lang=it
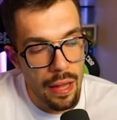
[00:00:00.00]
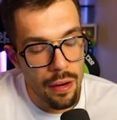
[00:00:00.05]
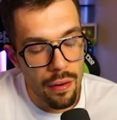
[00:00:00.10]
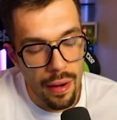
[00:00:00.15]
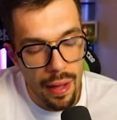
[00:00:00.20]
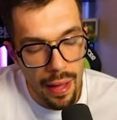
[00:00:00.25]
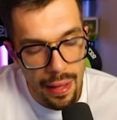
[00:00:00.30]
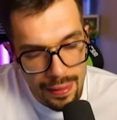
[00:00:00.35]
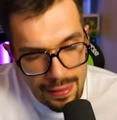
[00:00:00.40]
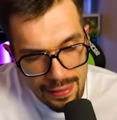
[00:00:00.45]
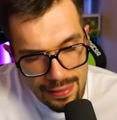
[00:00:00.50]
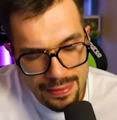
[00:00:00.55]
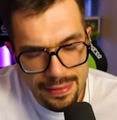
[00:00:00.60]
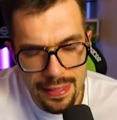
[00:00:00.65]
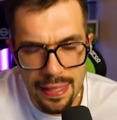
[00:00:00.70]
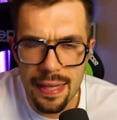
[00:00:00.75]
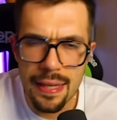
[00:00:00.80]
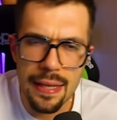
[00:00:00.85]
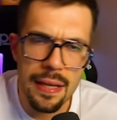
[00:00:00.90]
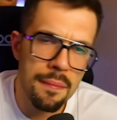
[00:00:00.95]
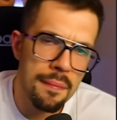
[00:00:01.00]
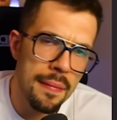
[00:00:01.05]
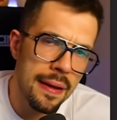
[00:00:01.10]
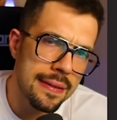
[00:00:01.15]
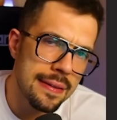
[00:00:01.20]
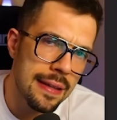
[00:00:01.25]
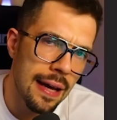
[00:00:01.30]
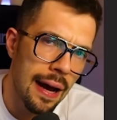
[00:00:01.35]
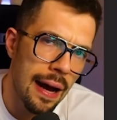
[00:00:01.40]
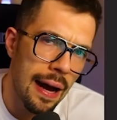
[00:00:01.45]
Allora, anche se il
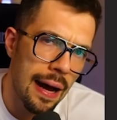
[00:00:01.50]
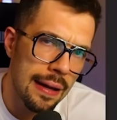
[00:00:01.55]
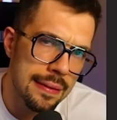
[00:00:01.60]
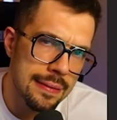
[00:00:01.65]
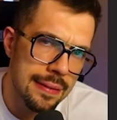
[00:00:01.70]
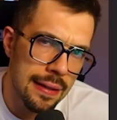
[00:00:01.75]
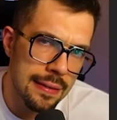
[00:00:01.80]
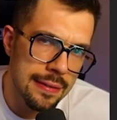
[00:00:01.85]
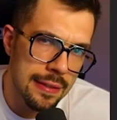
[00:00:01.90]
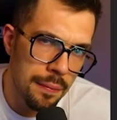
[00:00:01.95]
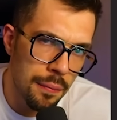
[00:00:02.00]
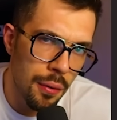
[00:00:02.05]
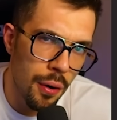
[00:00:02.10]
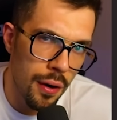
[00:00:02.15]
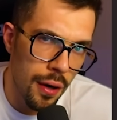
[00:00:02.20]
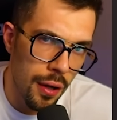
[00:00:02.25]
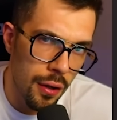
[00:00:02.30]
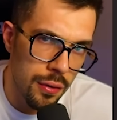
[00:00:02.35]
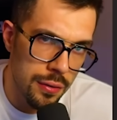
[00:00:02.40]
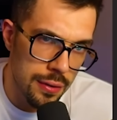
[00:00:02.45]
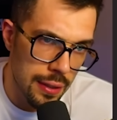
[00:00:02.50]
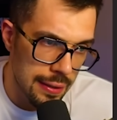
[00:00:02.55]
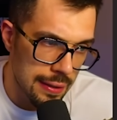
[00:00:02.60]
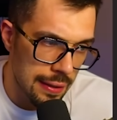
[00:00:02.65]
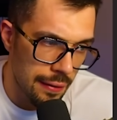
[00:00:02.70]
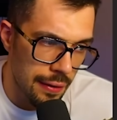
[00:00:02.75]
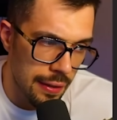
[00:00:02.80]
meta ha tanti brawler con tanta